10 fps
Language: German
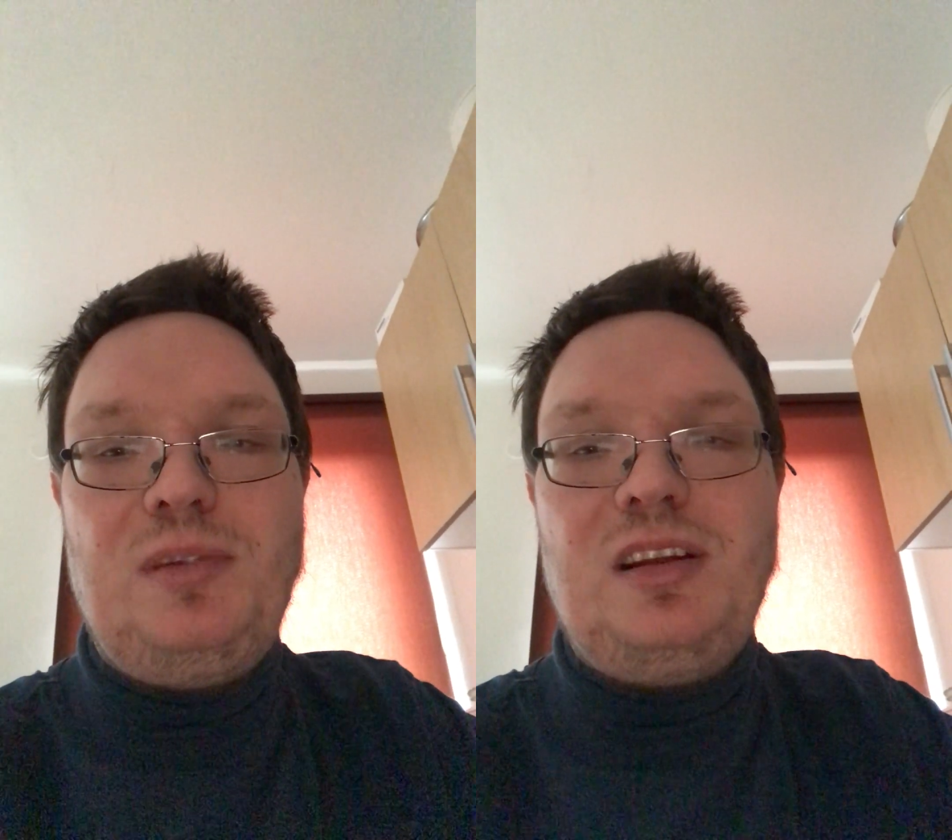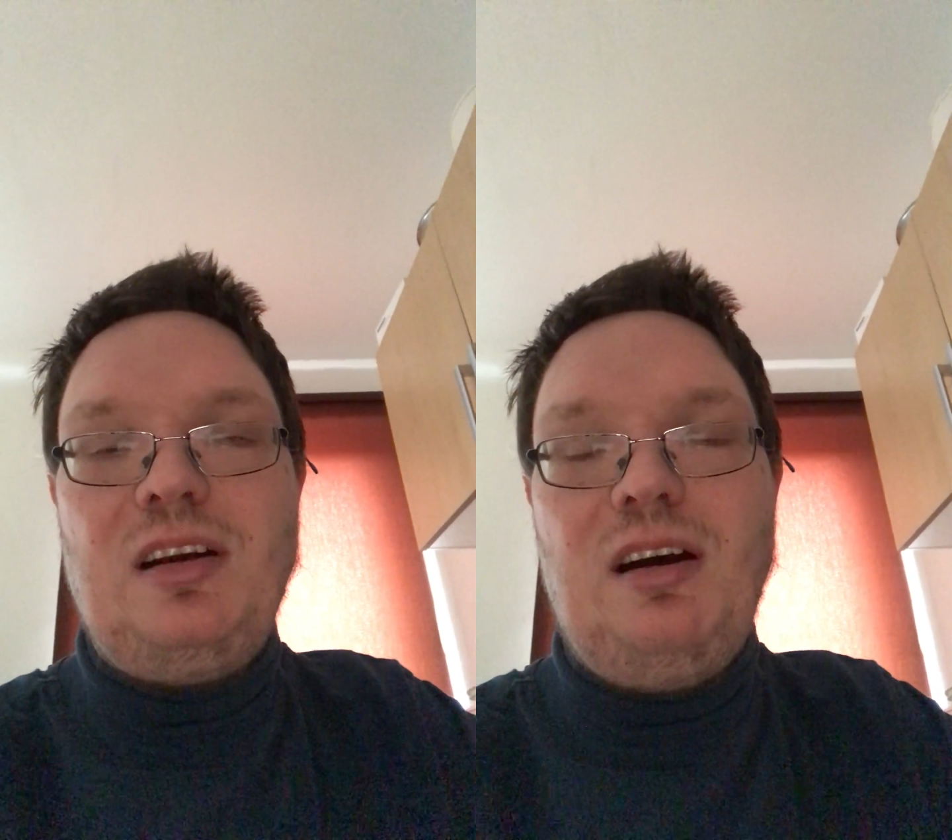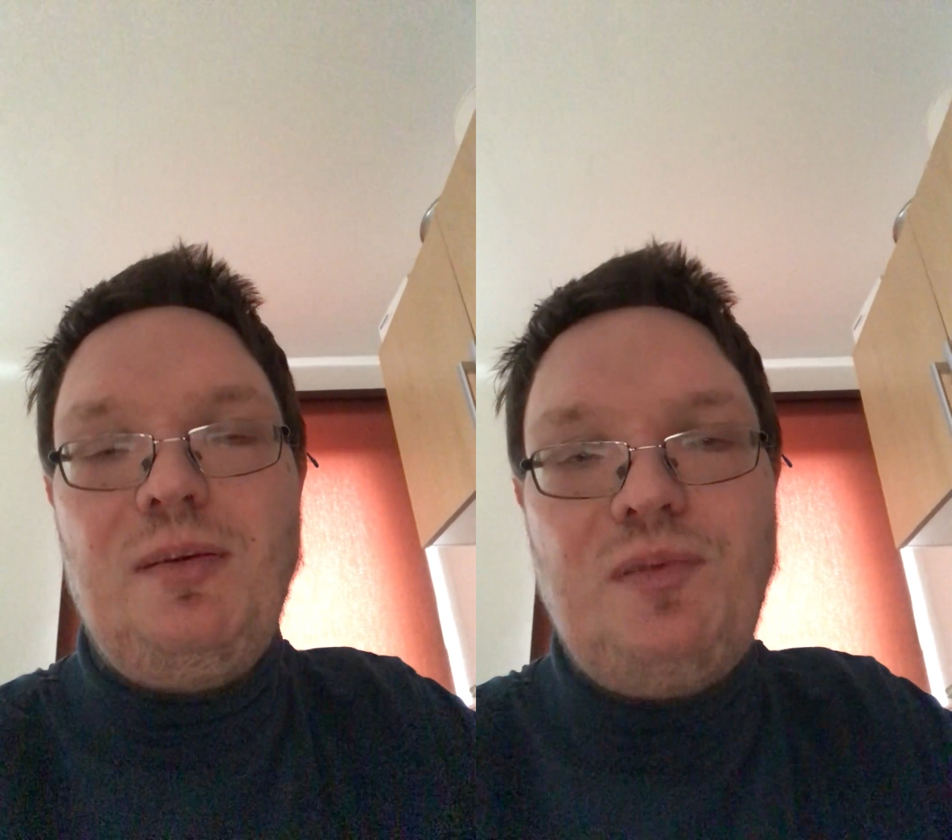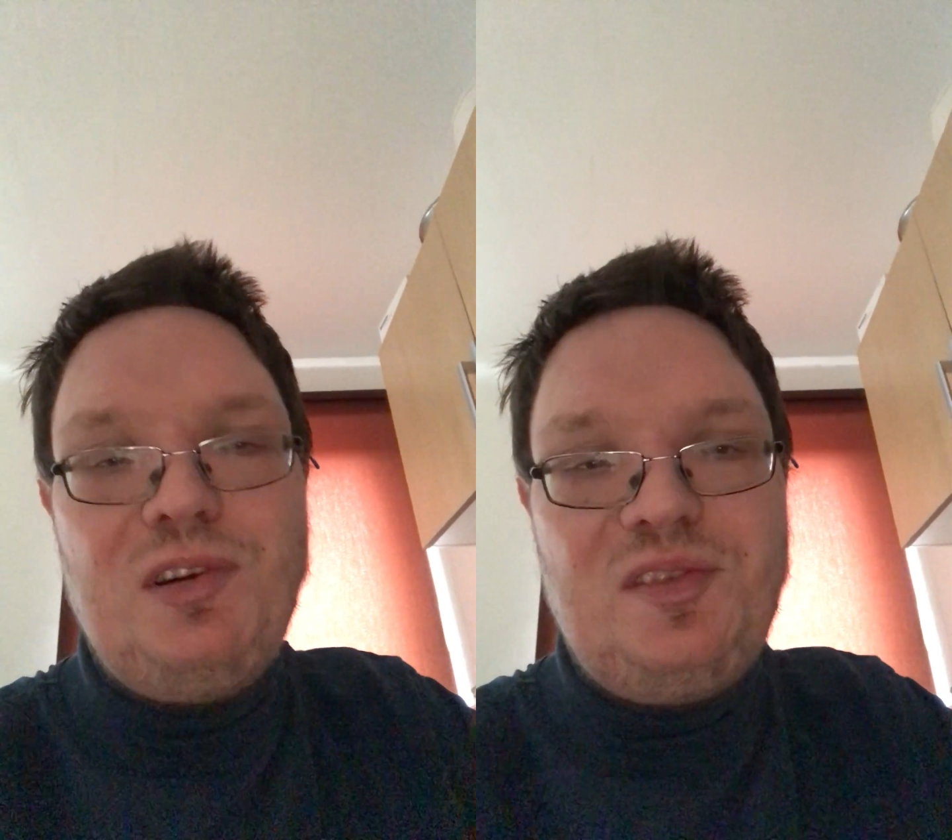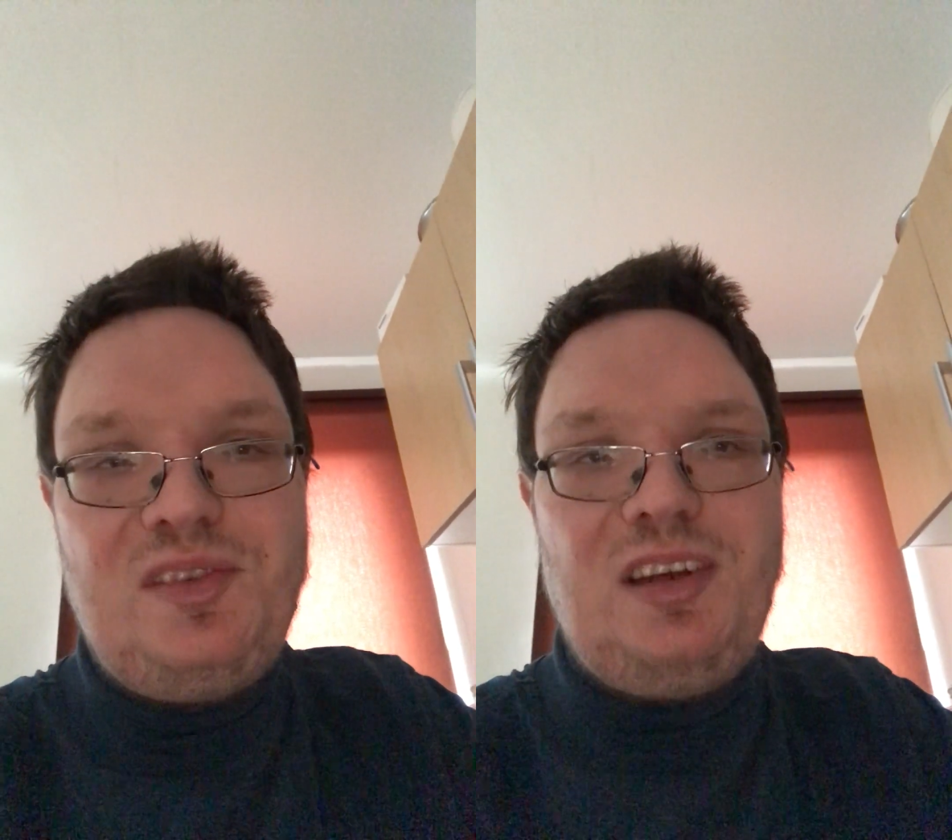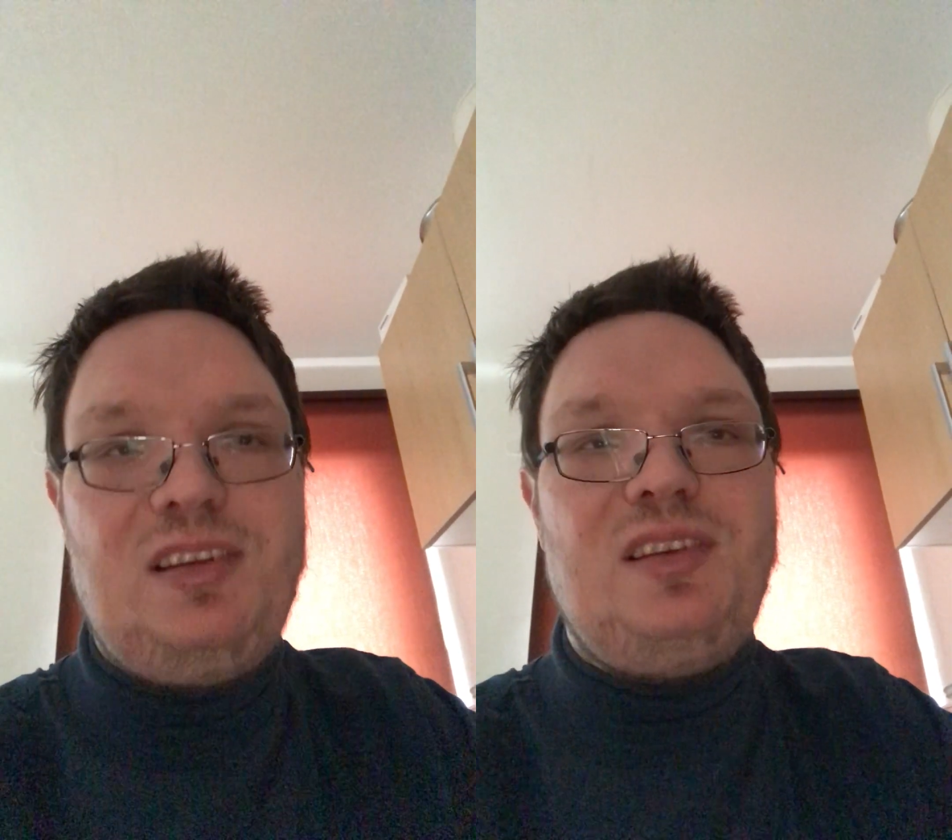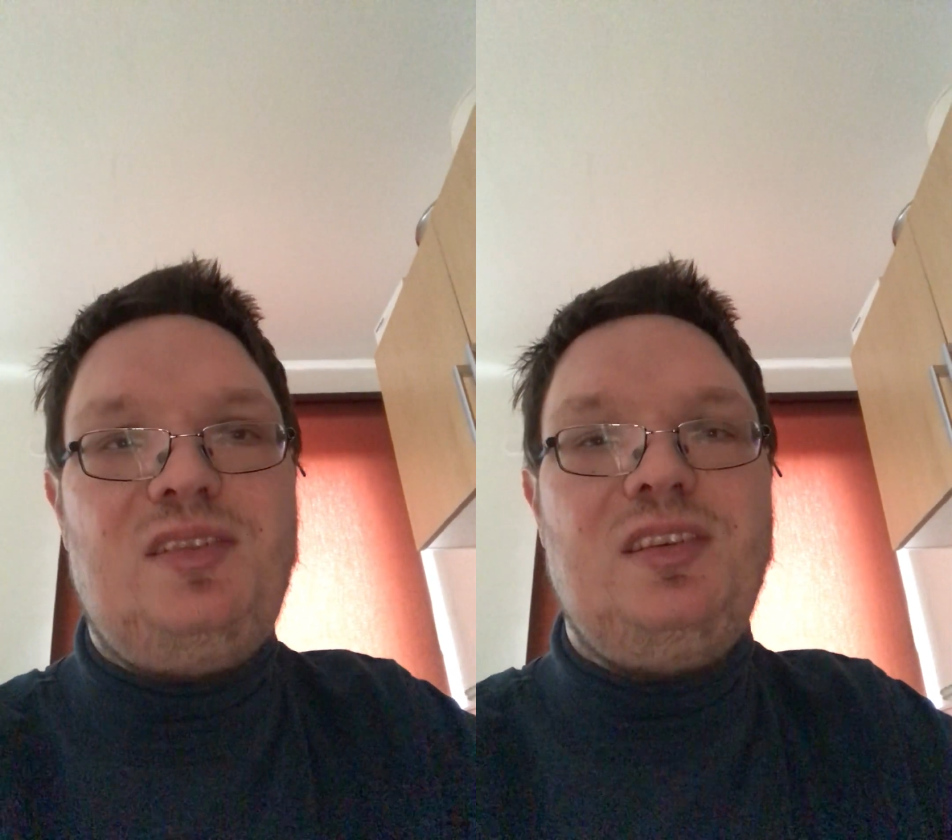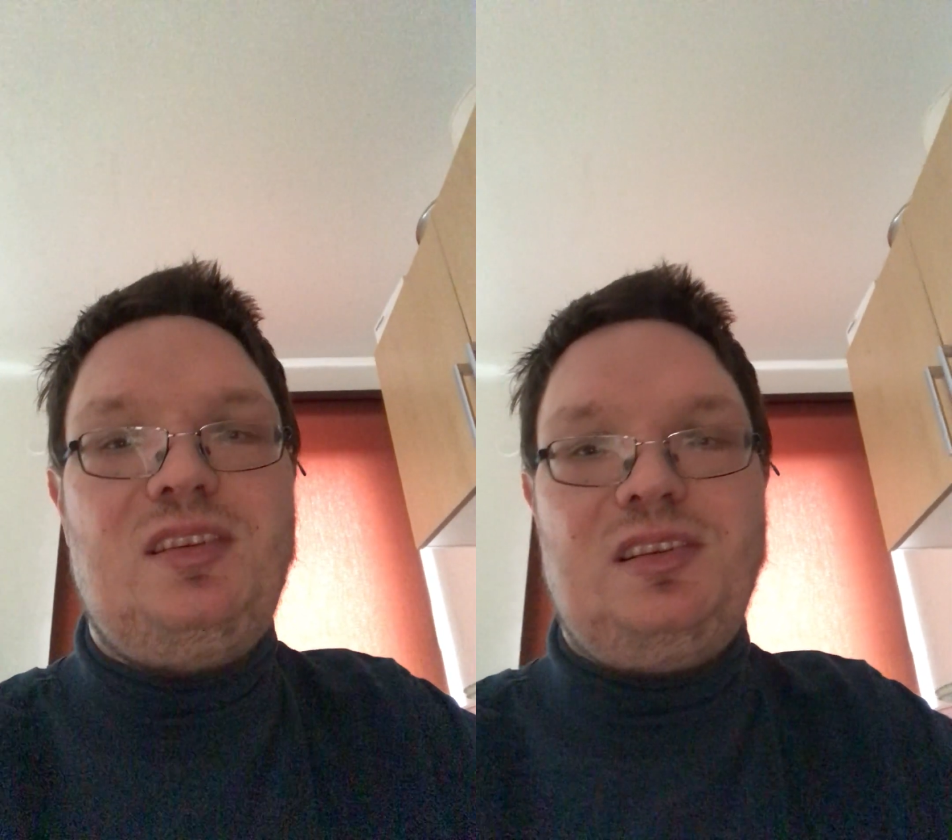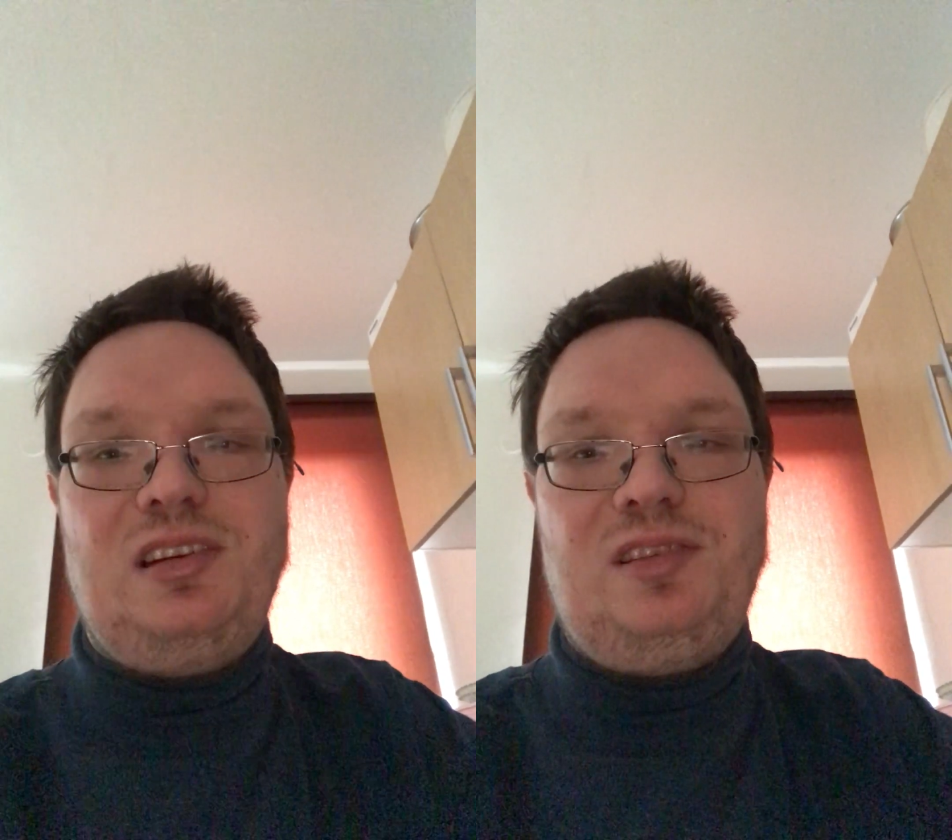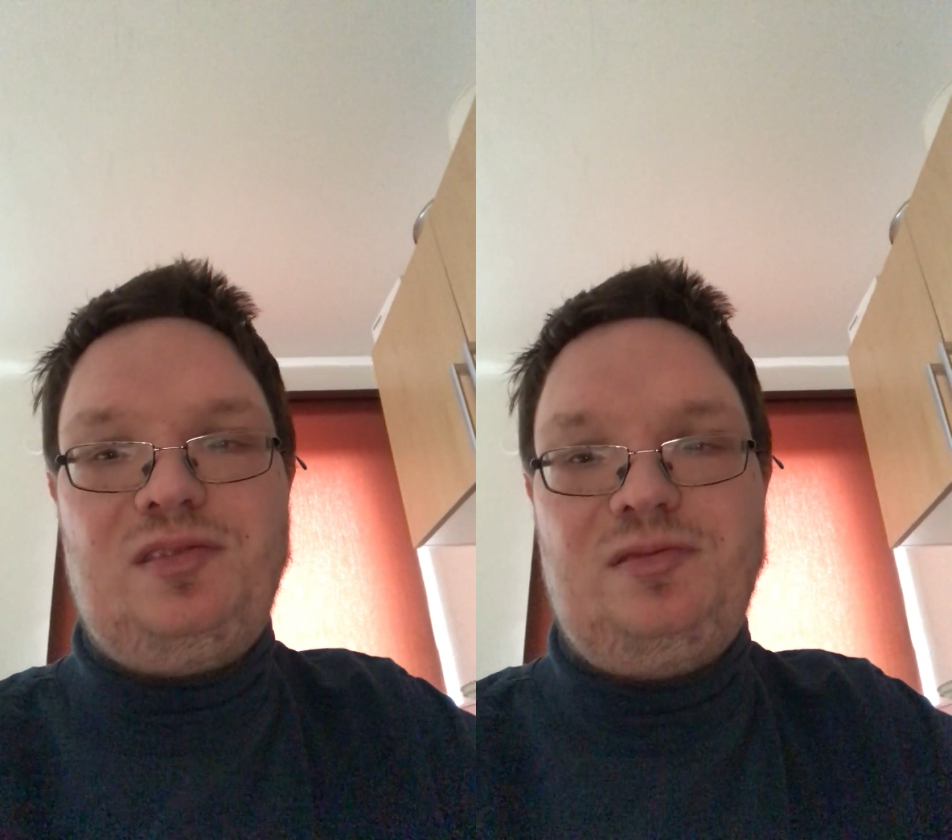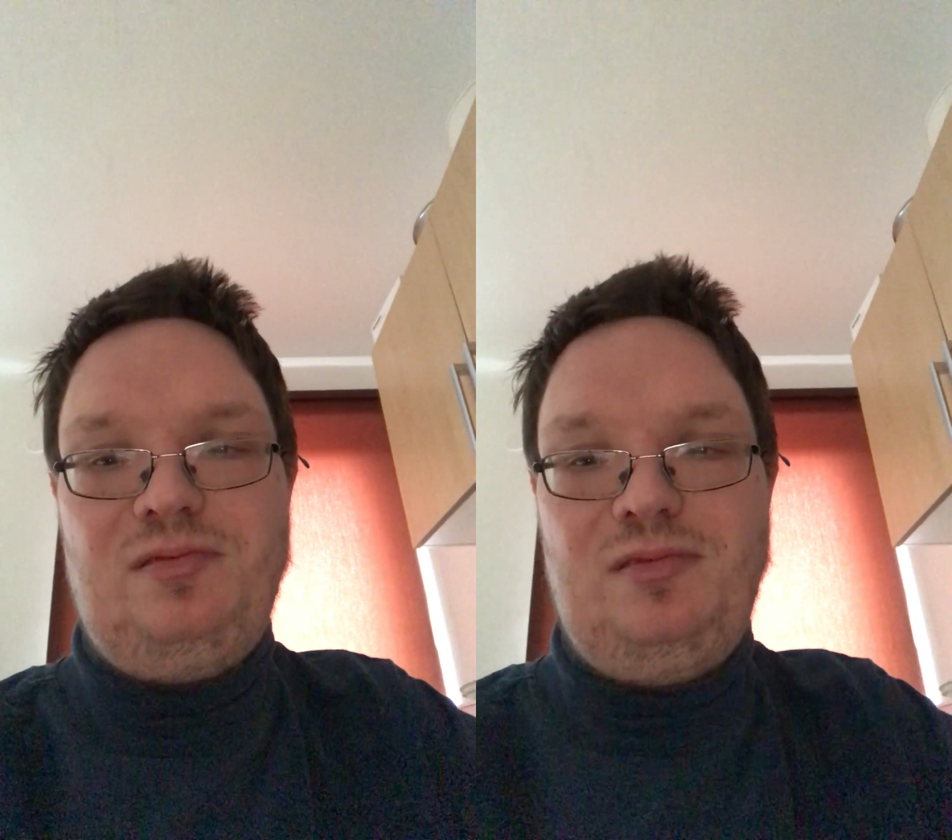In der Anfangszeit des Internets